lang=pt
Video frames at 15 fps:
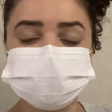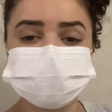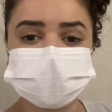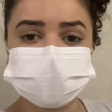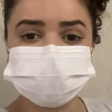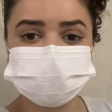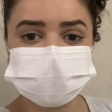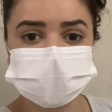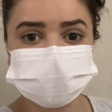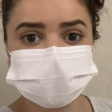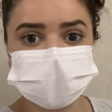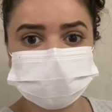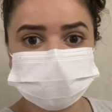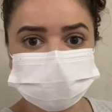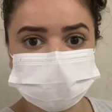tarde
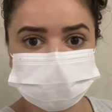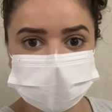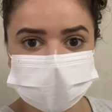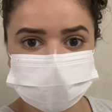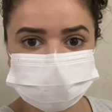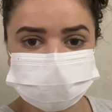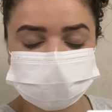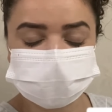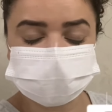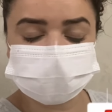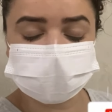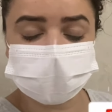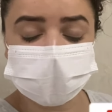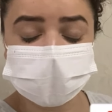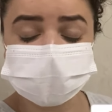pessoal, tudo bem com
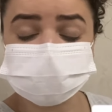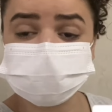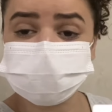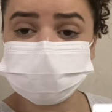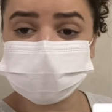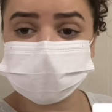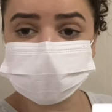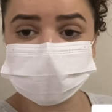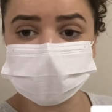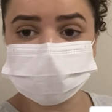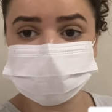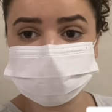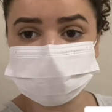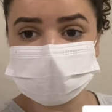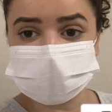vocês? Hoje eu
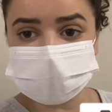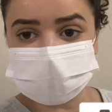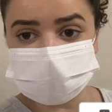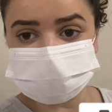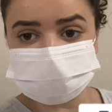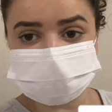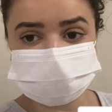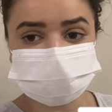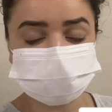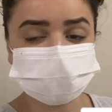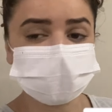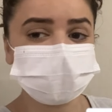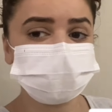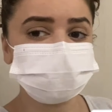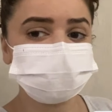não estou em casa, vocês estão
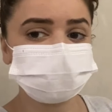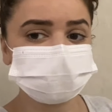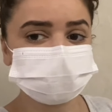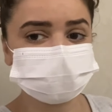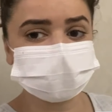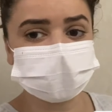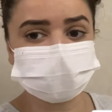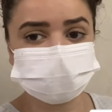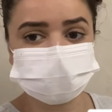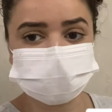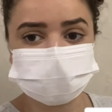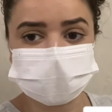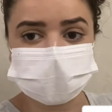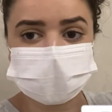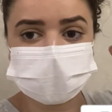vendo que eu estou em cenário
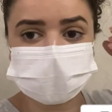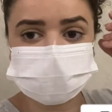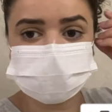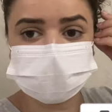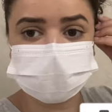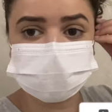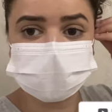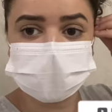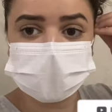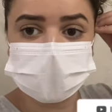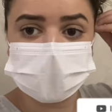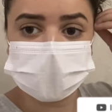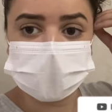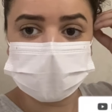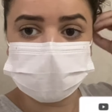diferente.
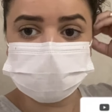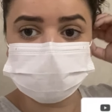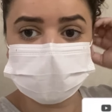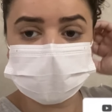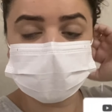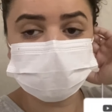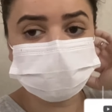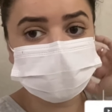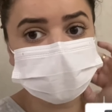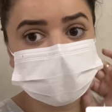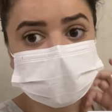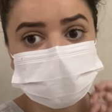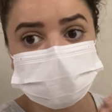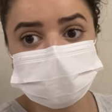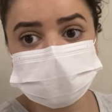Eu estou aqui no
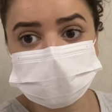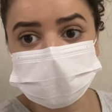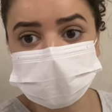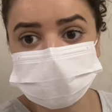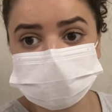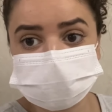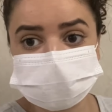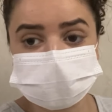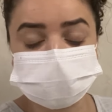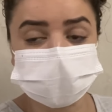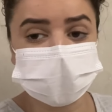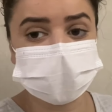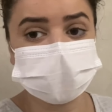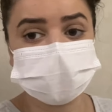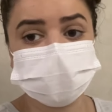Hospital dos Olhos, em
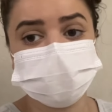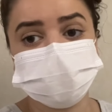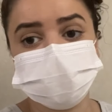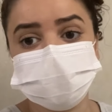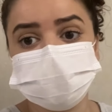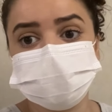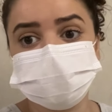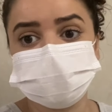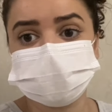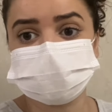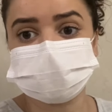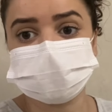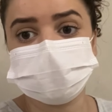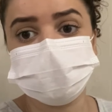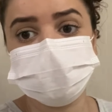Campina Grande. Eu vim
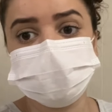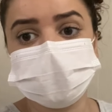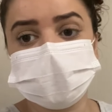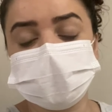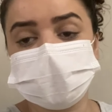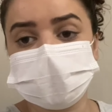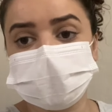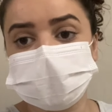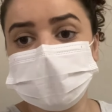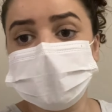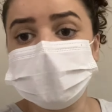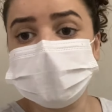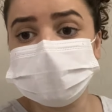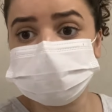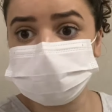fazer
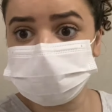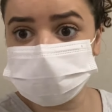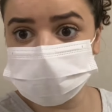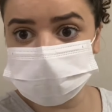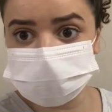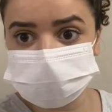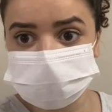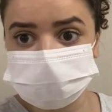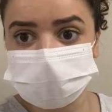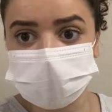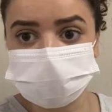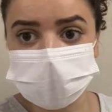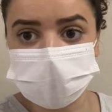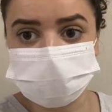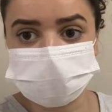uma cirurgia
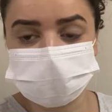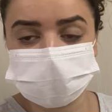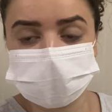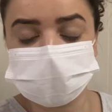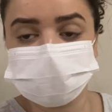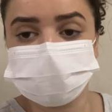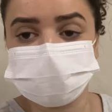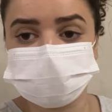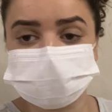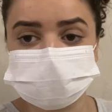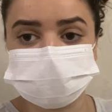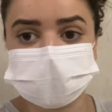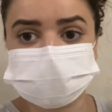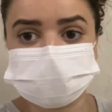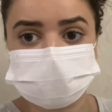com a minha mãe. Ela veio
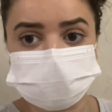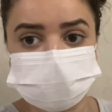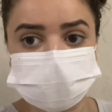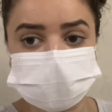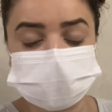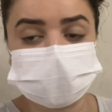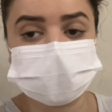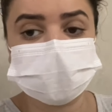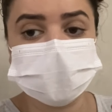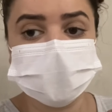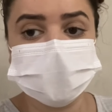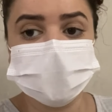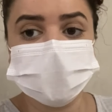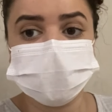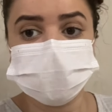fazer uma cirurgia
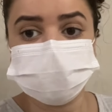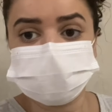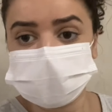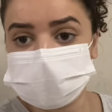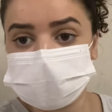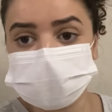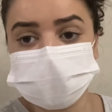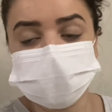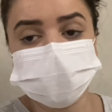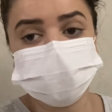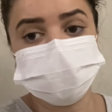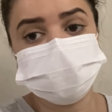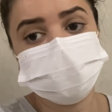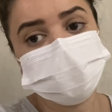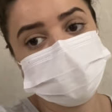de
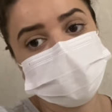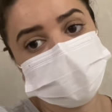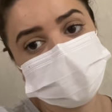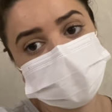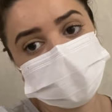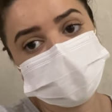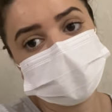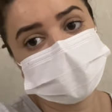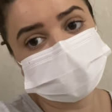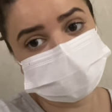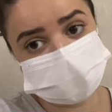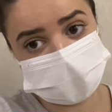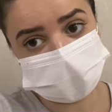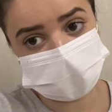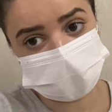pterígio no olho
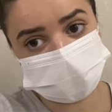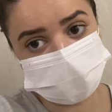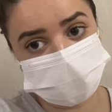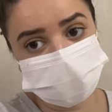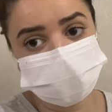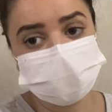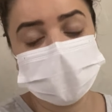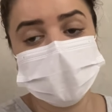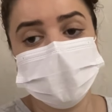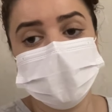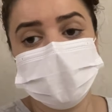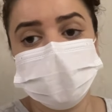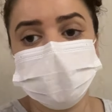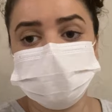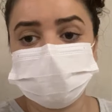esquerdo
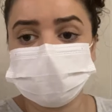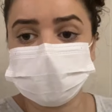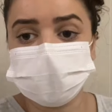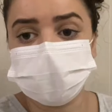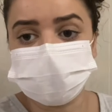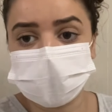e eu vim como